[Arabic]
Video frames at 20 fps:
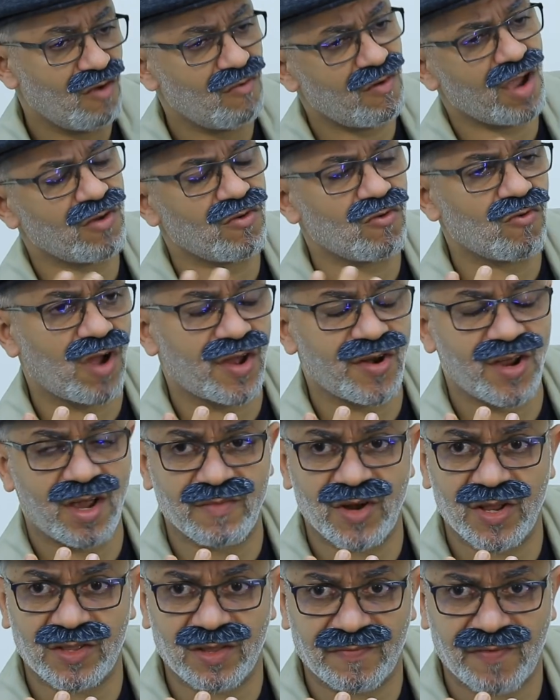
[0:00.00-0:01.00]
وقالوا له
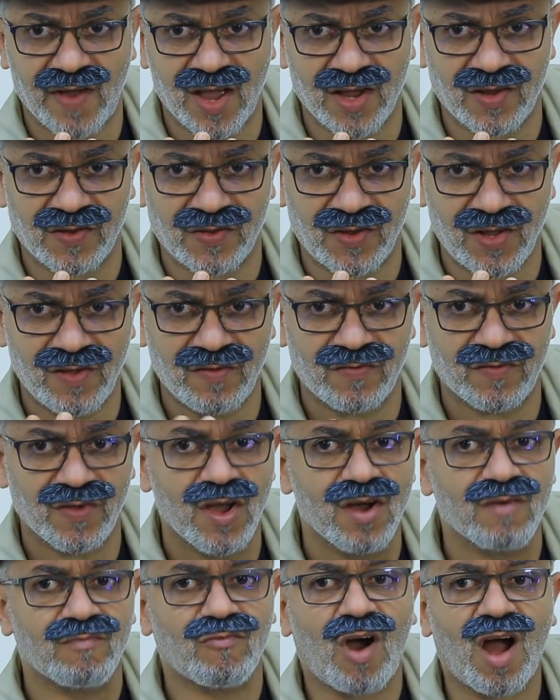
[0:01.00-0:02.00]
هنعمل اتفاق جديد
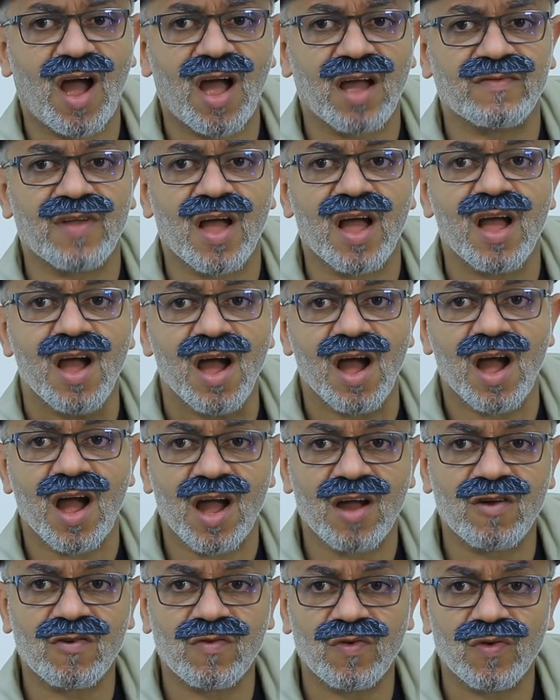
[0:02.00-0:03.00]
معاهده
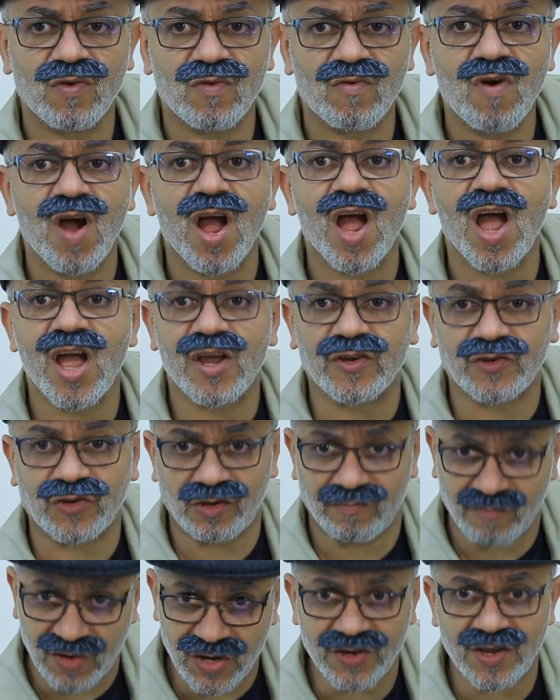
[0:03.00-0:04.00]
انجلو
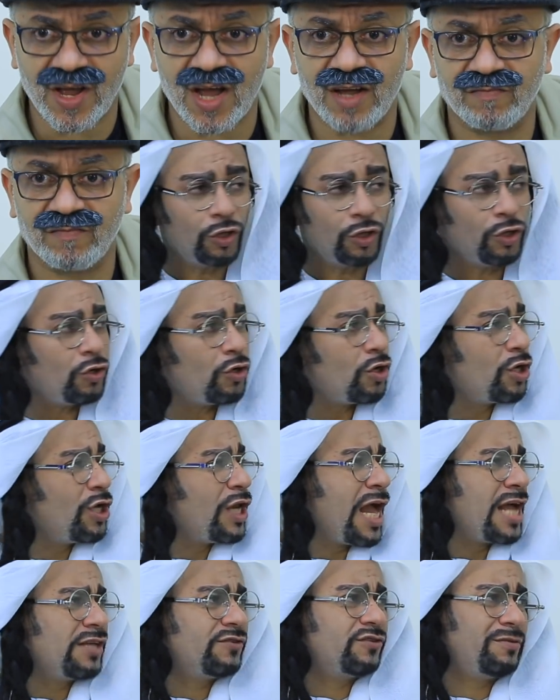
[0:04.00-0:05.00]
هاشميه
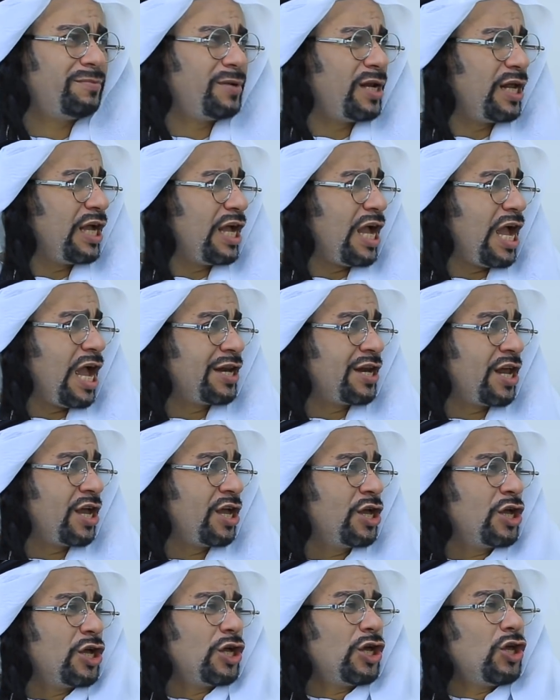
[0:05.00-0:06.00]
الراجل حس بالخيانه
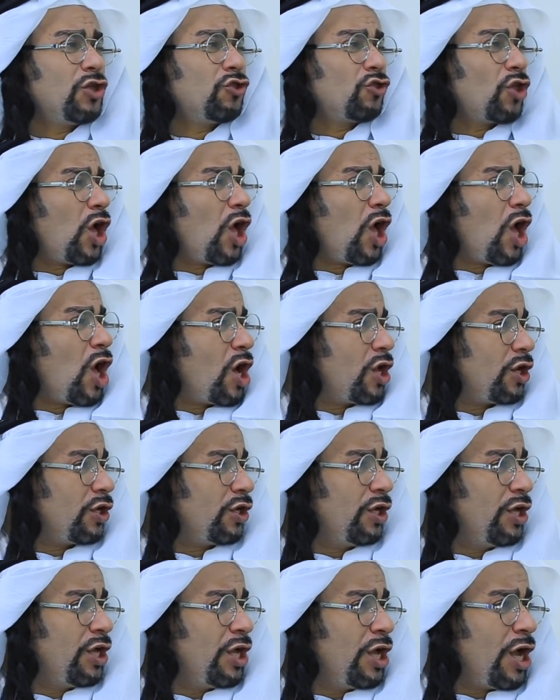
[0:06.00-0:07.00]
اتقهر
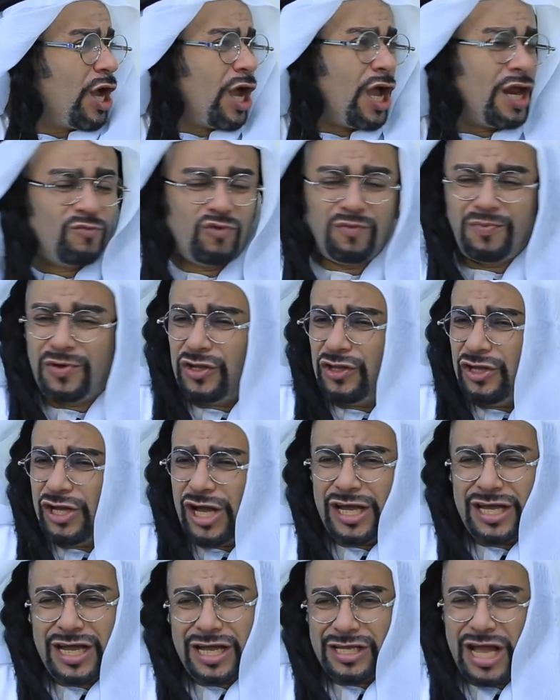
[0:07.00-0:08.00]
حلمه
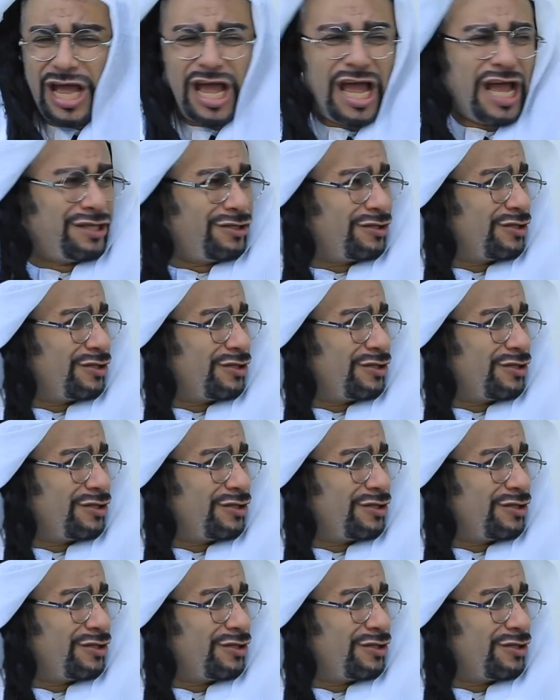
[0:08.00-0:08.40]
بيضيع يا